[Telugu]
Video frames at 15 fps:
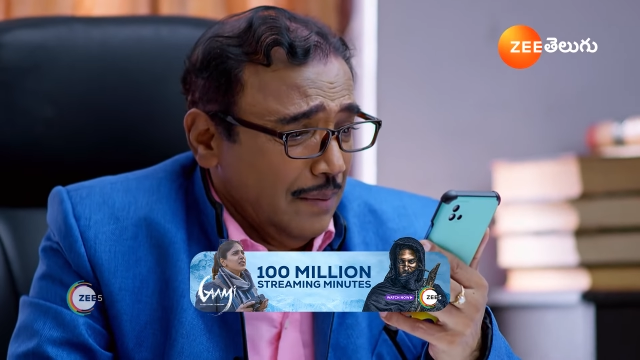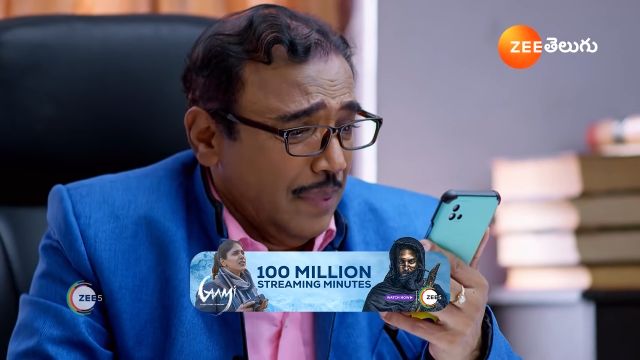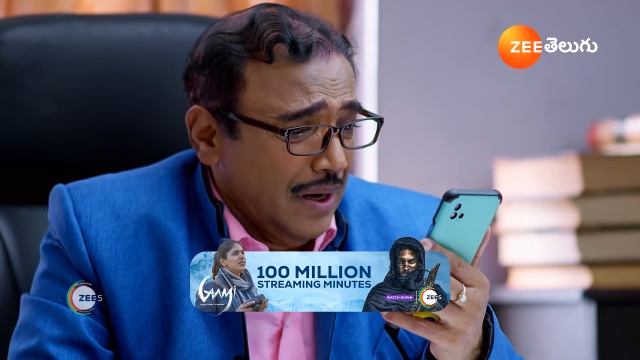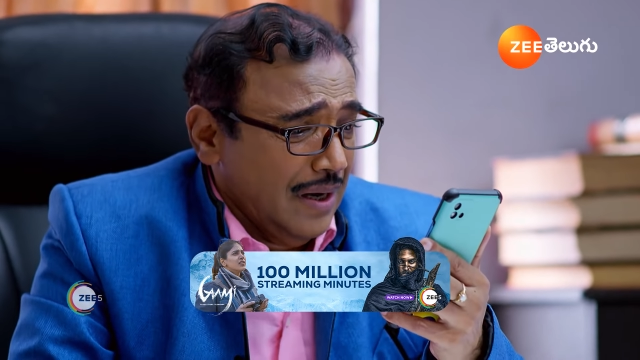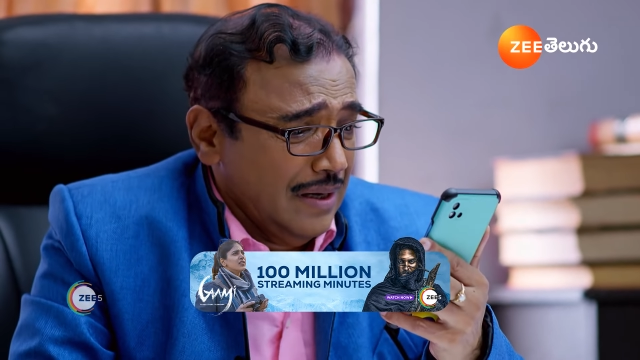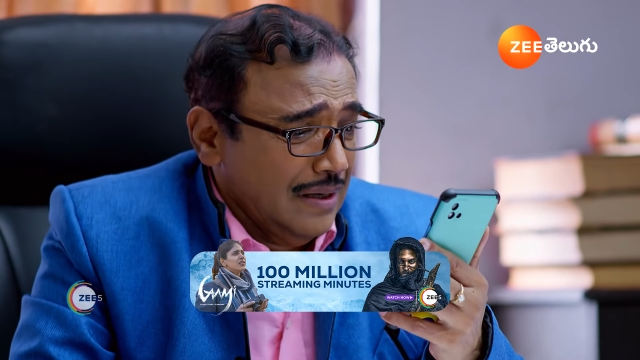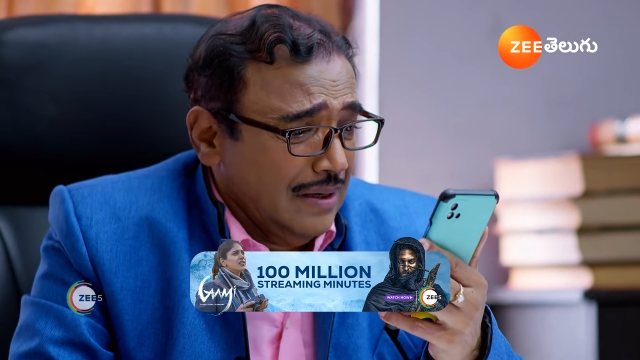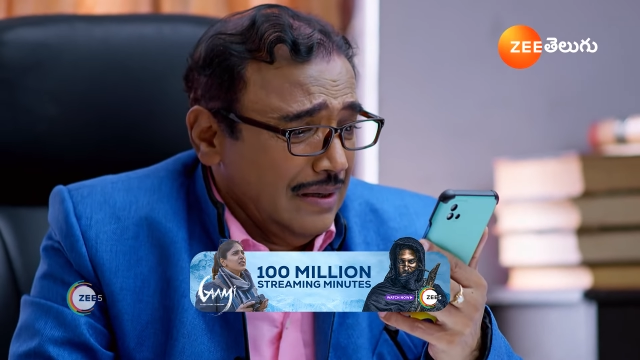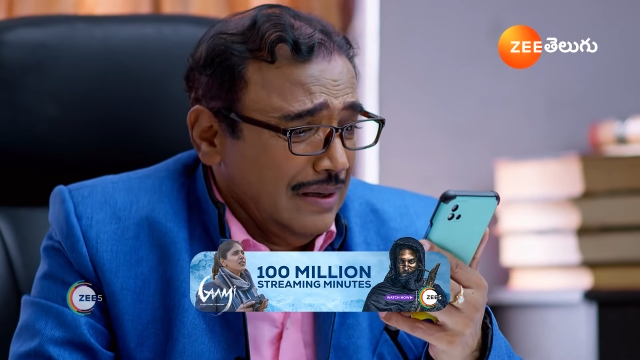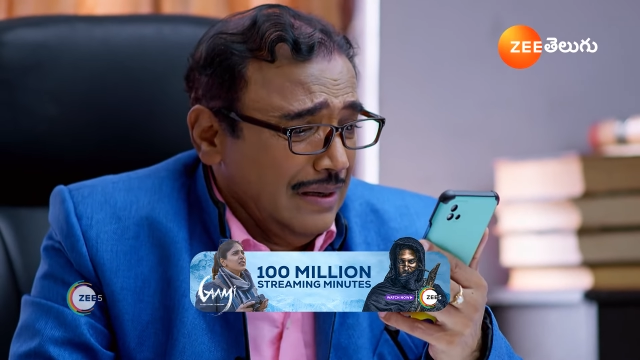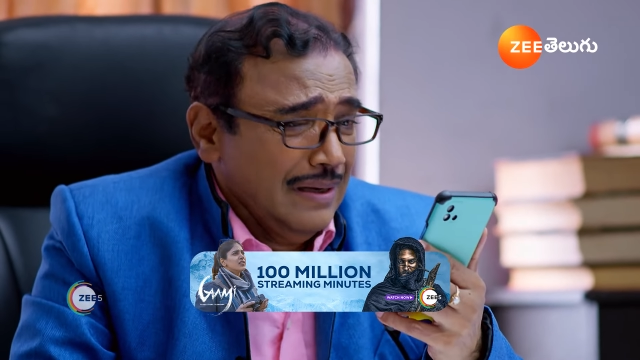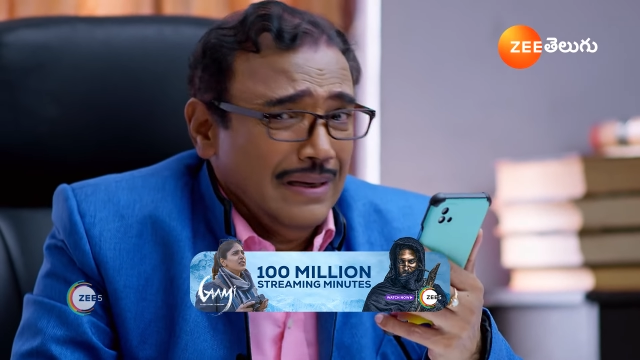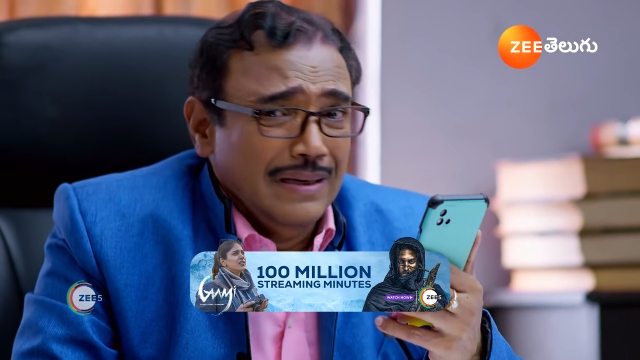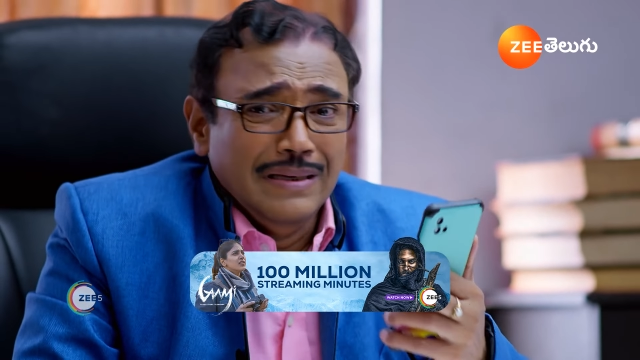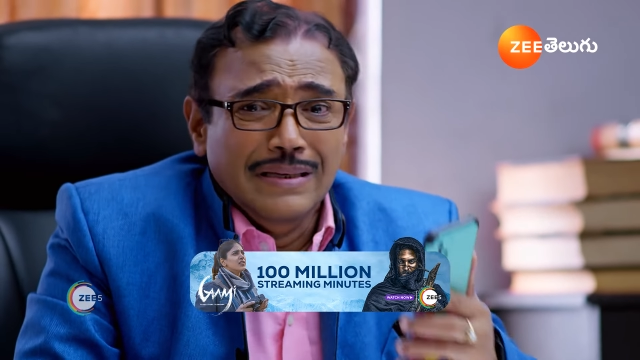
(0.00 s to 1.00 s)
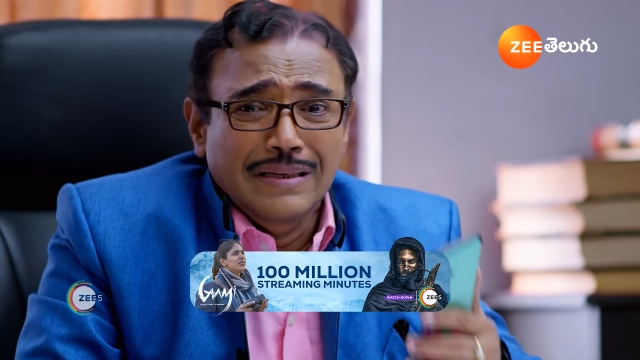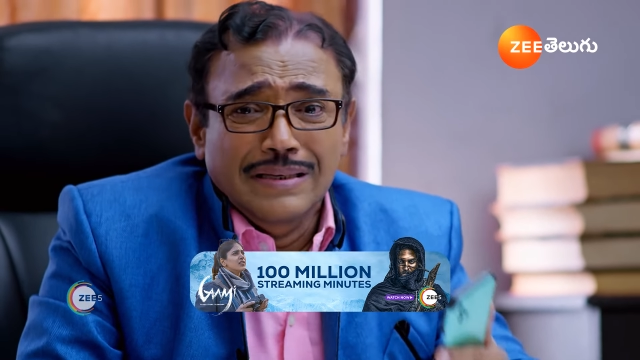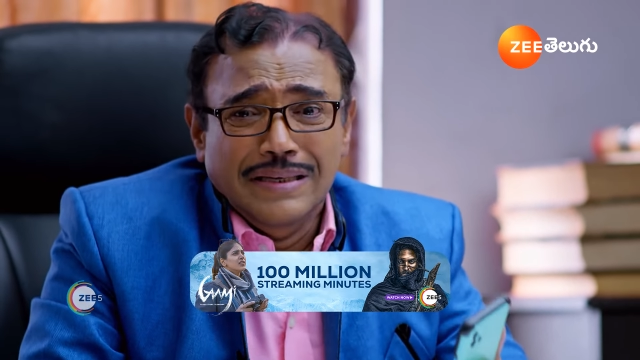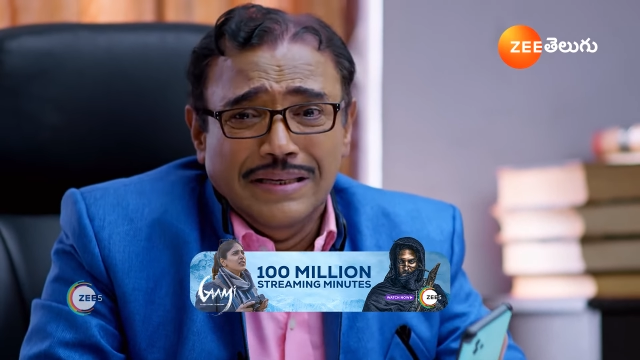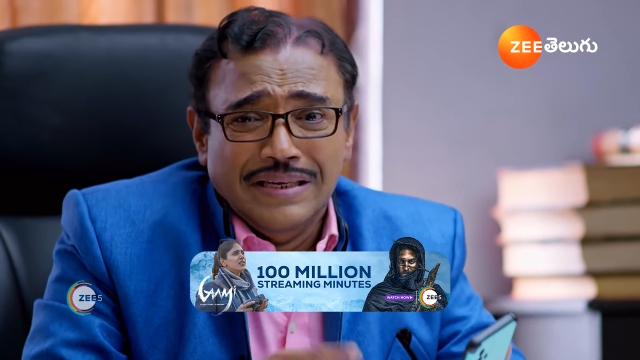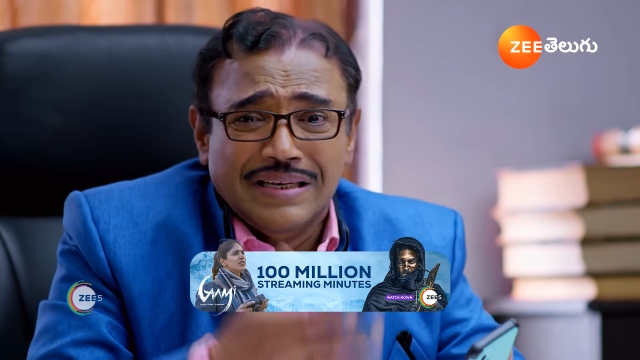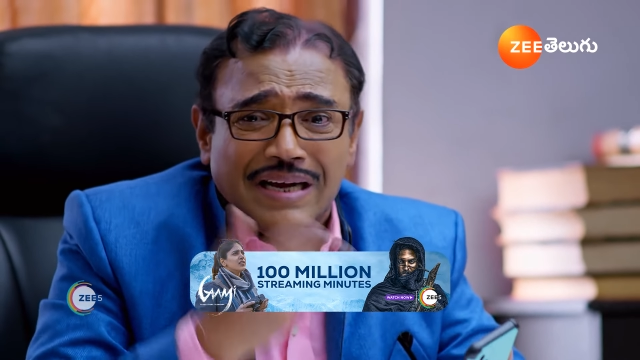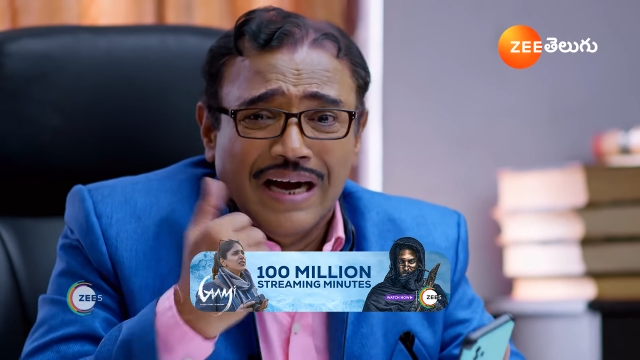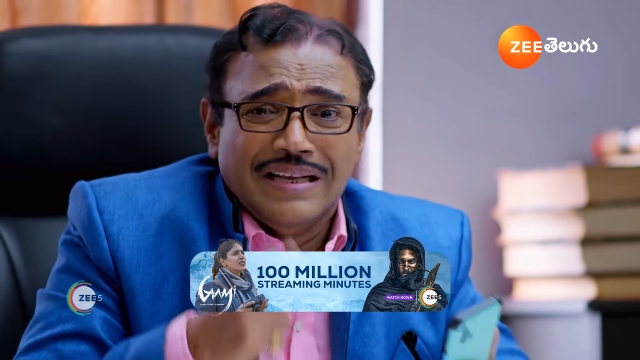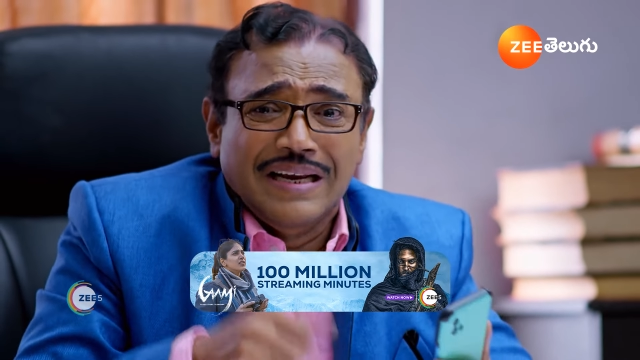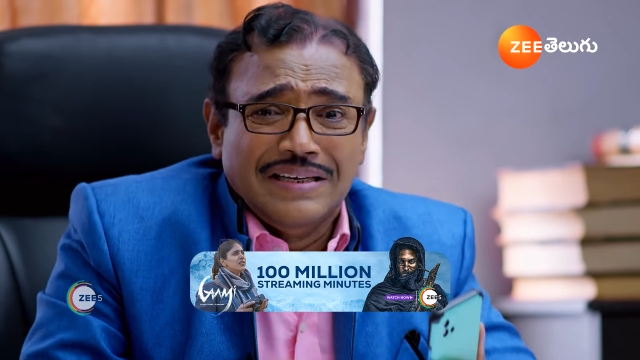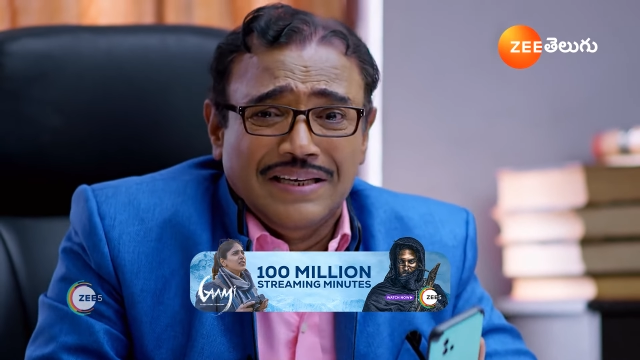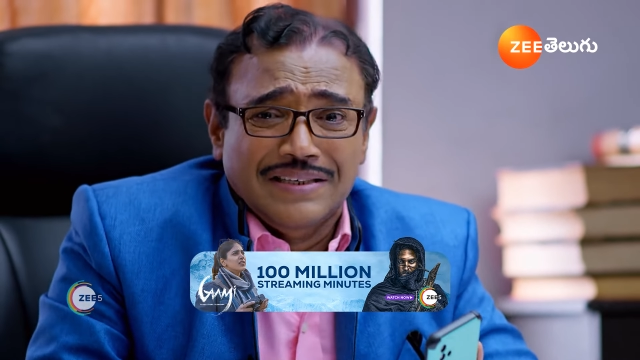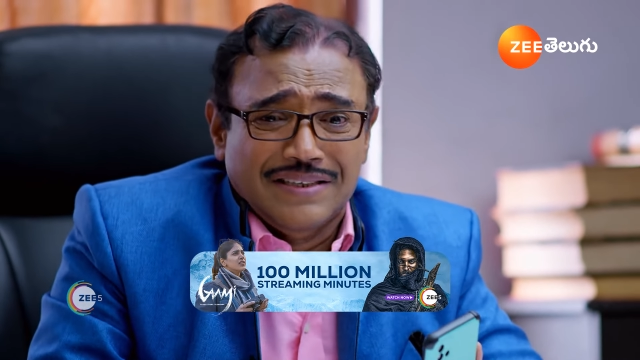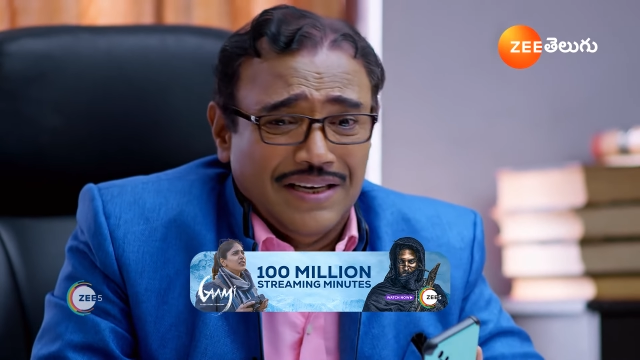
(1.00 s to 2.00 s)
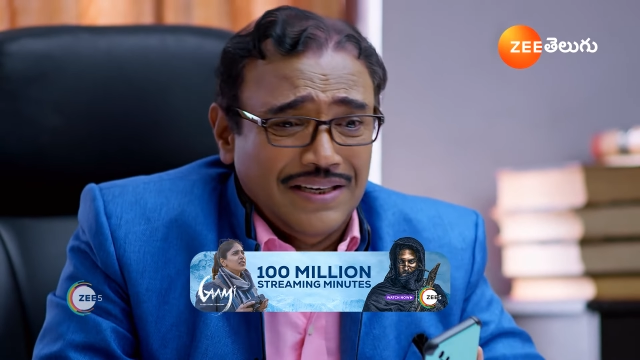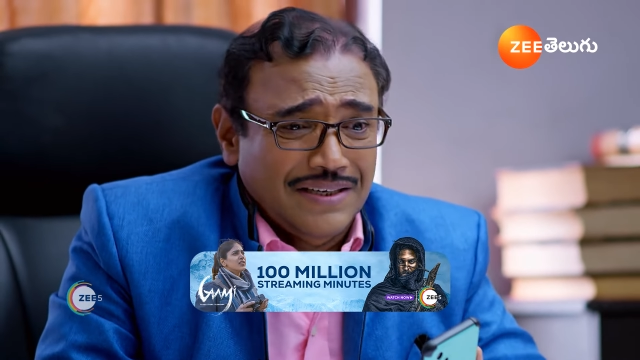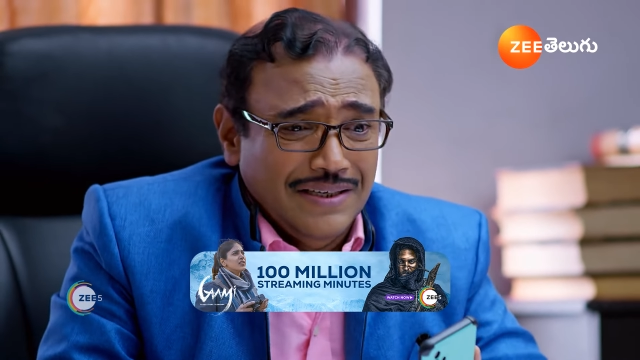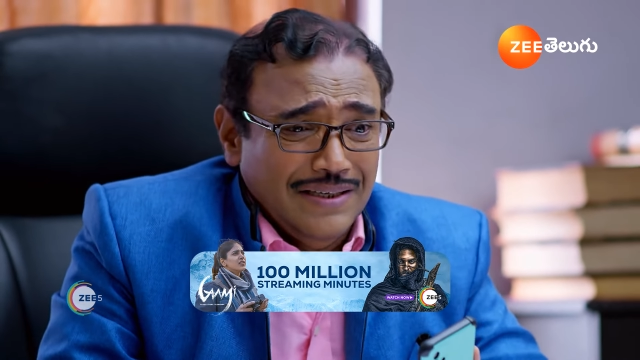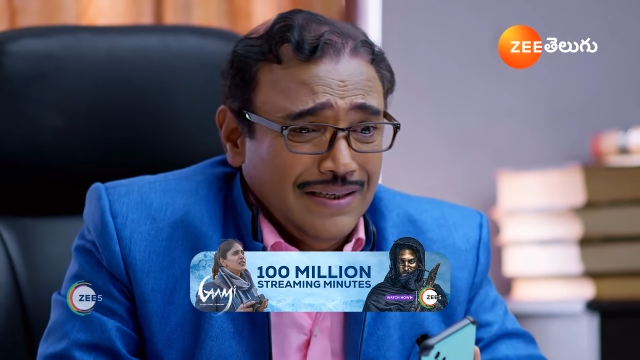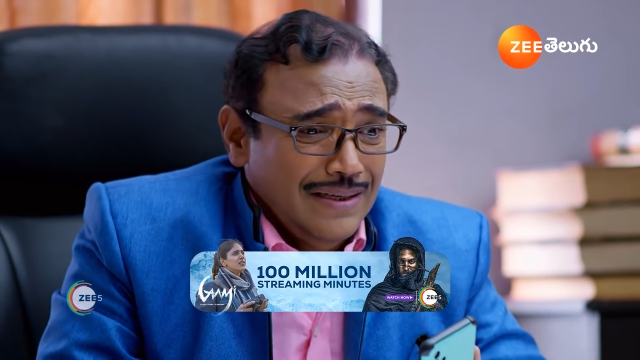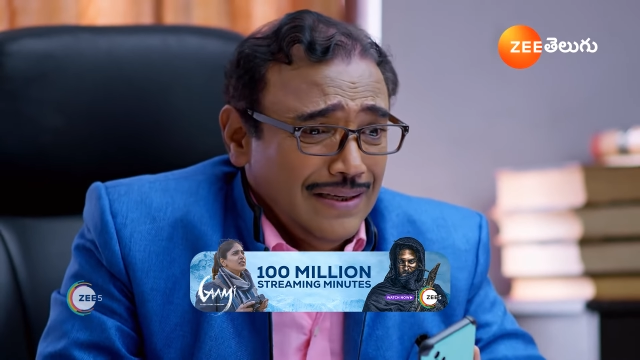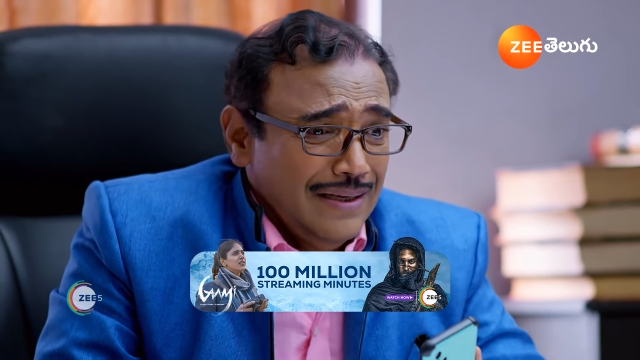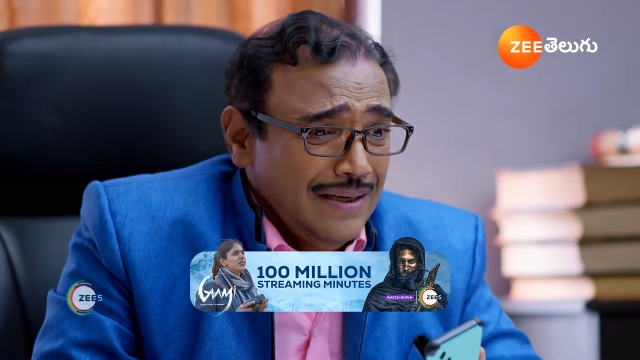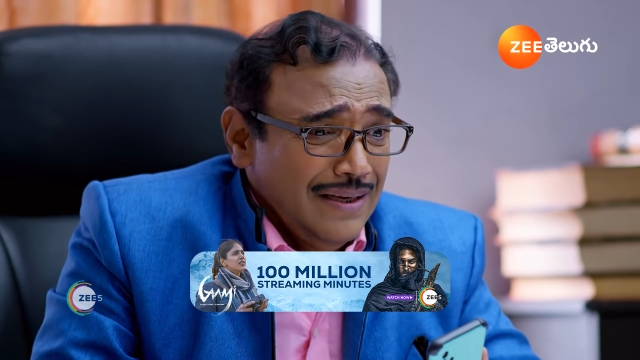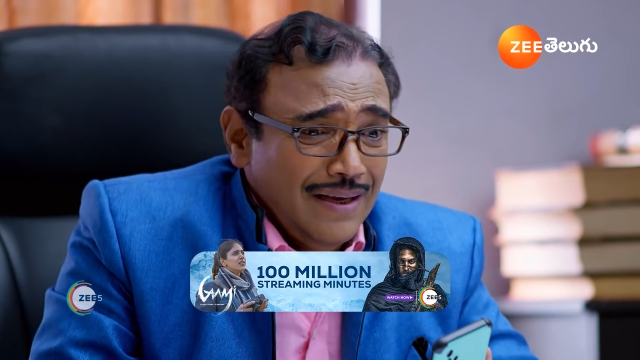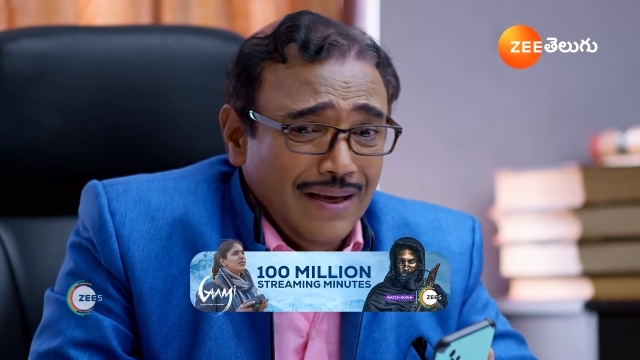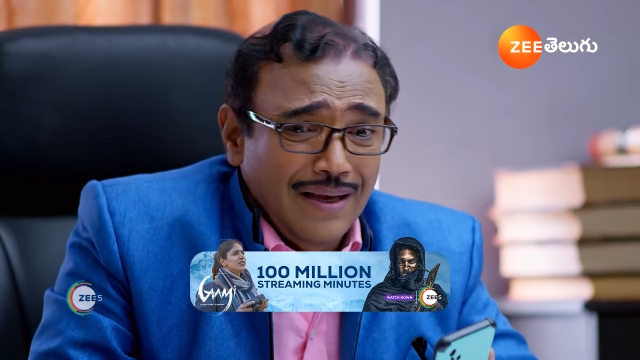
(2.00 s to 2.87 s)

అబ్బా ఈయన కాల్ కట్ చేశారేంటి